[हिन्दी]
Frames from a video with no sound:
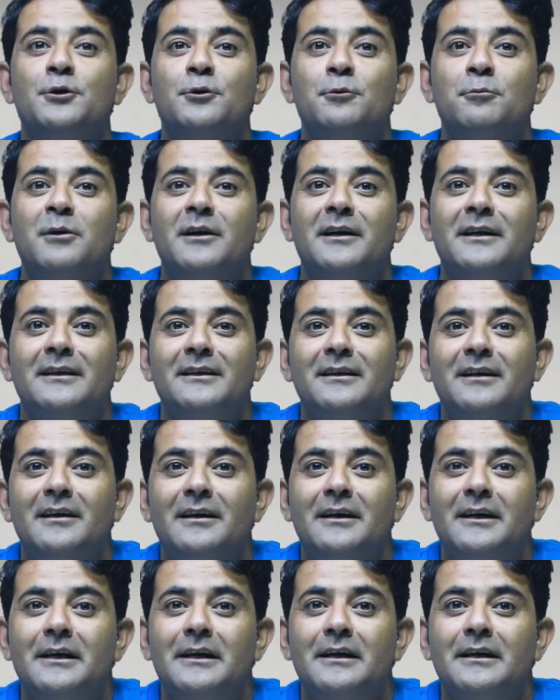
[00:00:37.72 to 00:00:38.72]
डुपर हिट
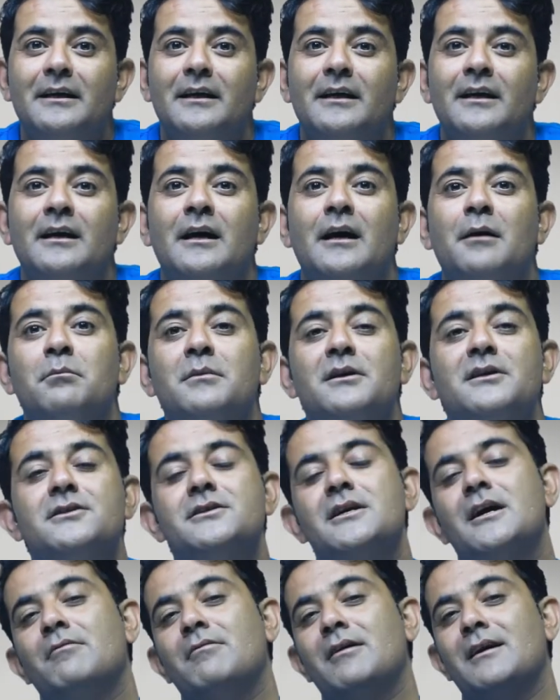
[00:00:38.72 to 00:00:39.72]
करने के
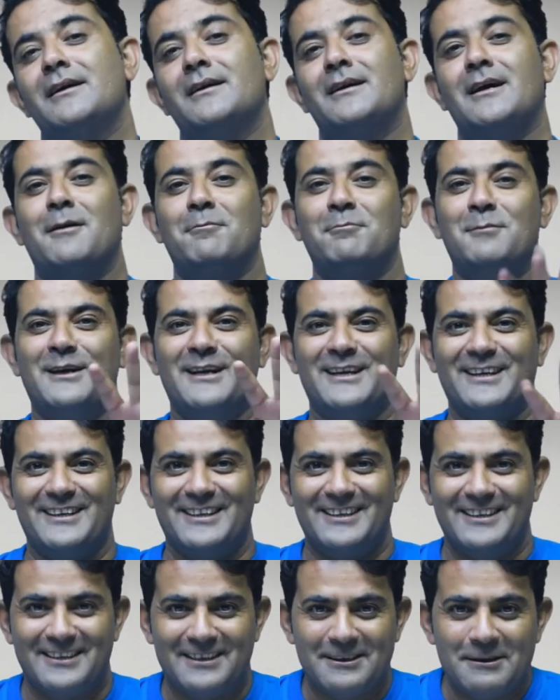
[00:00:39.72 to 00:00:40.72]
हमेशा वाले काम में लग
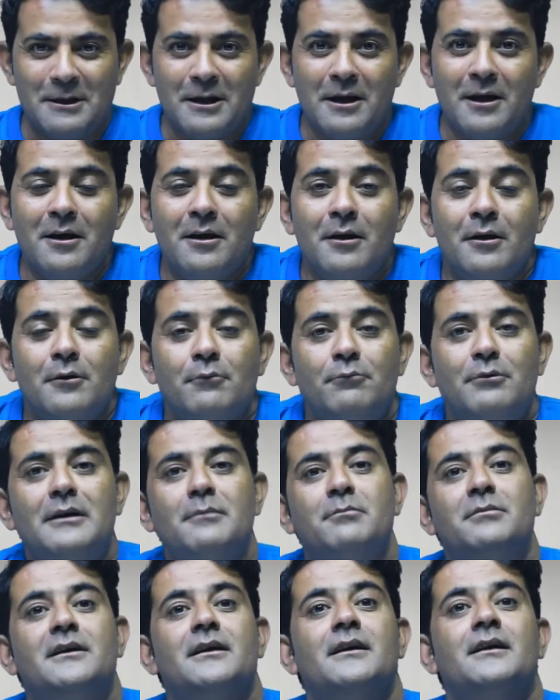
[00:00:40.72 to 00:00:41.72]
गए हैं
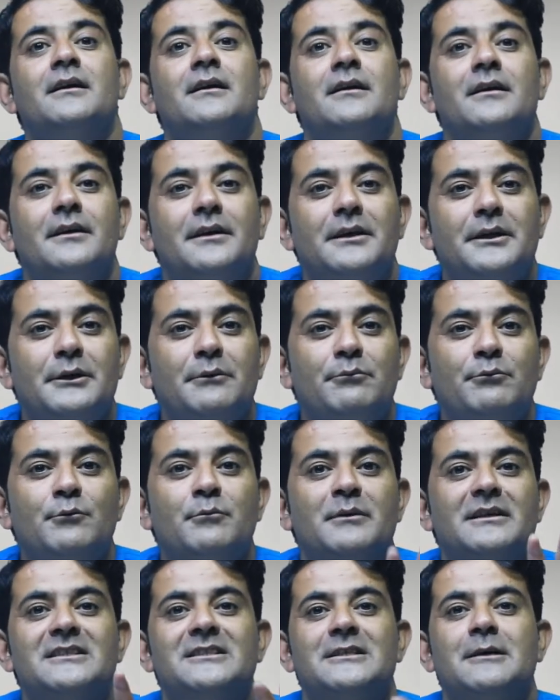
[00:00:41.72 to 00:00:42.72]
फिल्म के रिव्यू
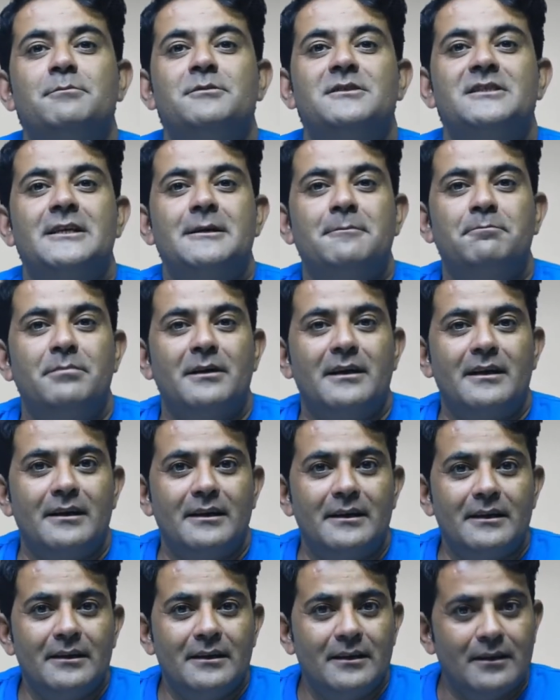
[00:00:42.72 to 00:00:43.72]
में सबसे
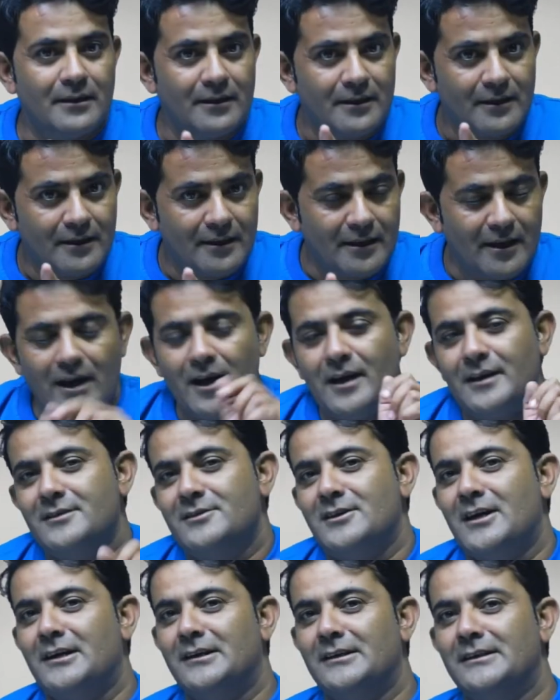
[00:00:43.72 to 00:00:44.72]
पहले कहानी
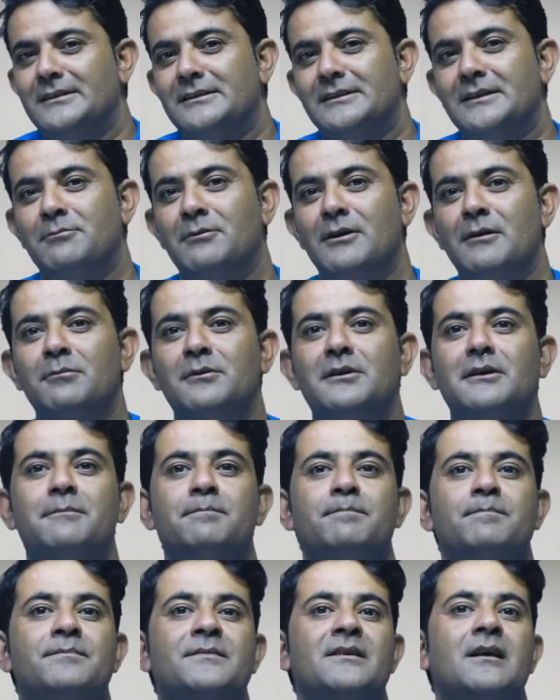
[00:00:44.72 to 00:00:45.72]
जान लीजिए फिल्म की
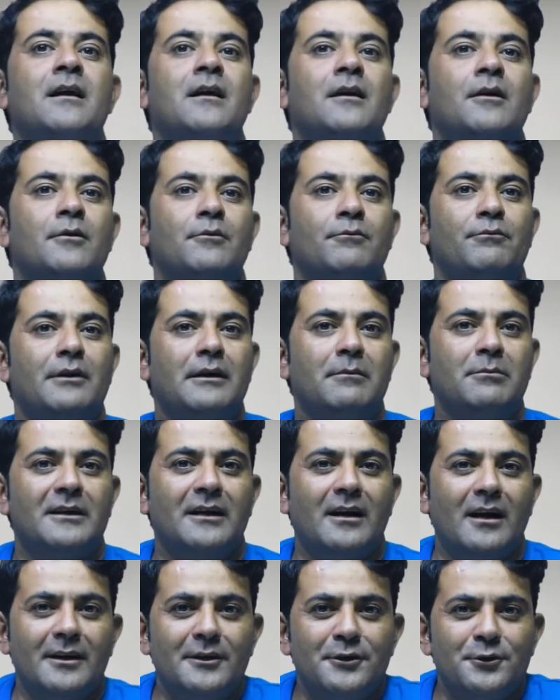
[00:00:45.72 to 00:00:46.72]
फिल्म
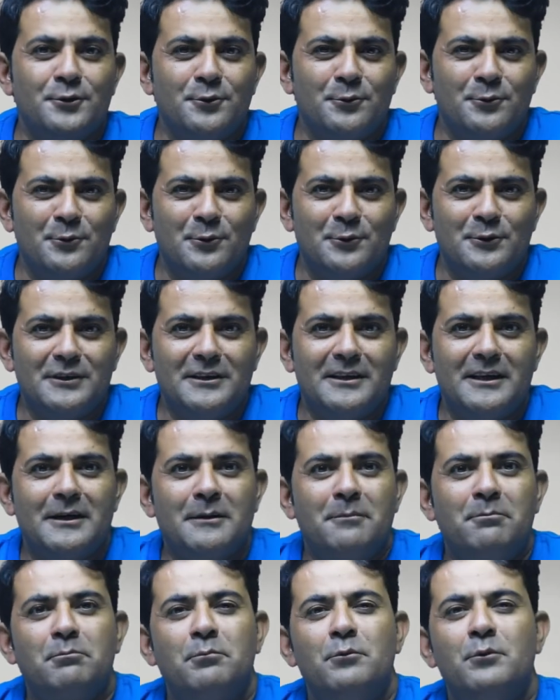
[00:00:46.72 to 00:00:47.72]
की कहानी शुरू होती
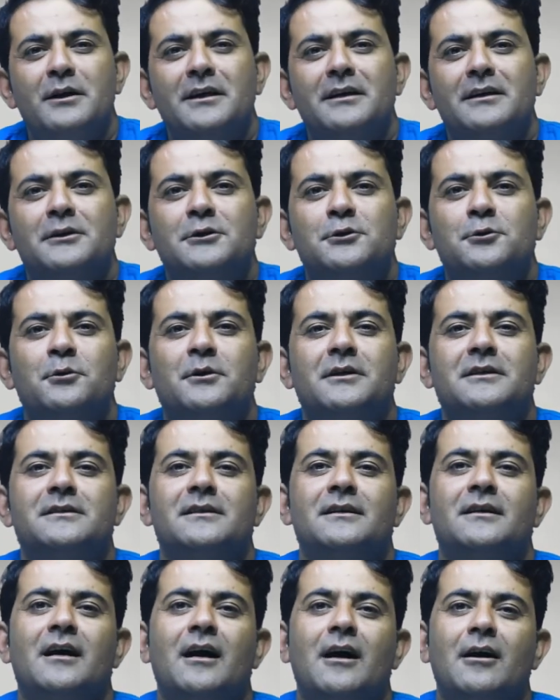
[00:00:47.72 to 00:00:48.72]
है पुणे के छोटे
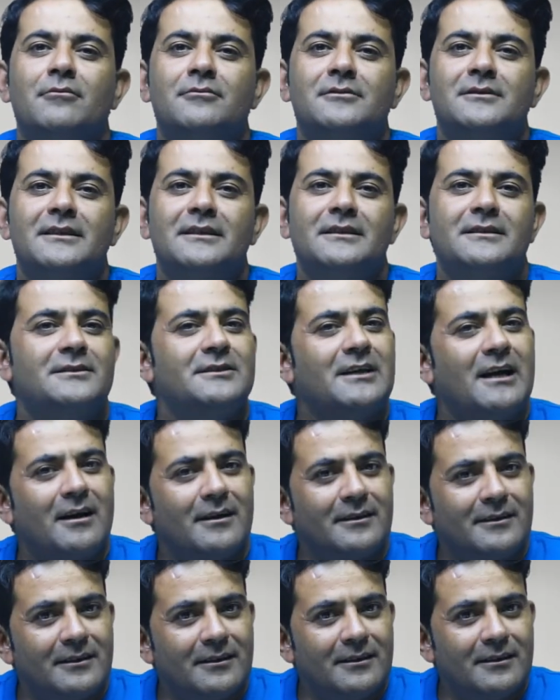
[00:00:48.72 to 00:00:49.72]
से गांव से
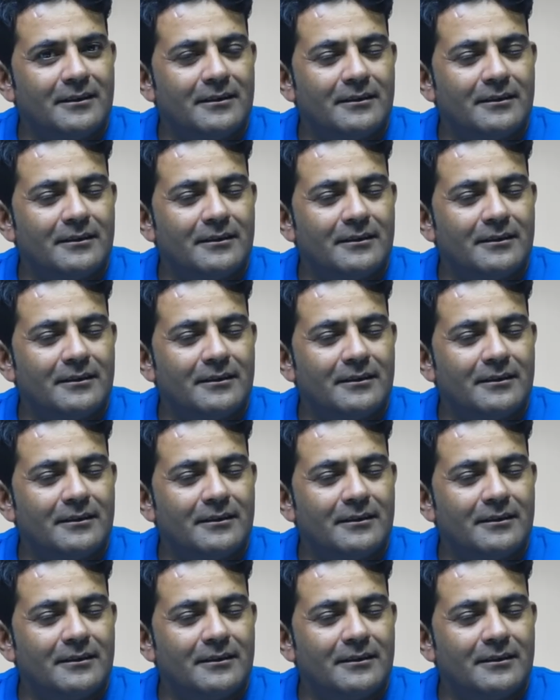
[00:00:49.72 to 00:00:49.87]
जहां के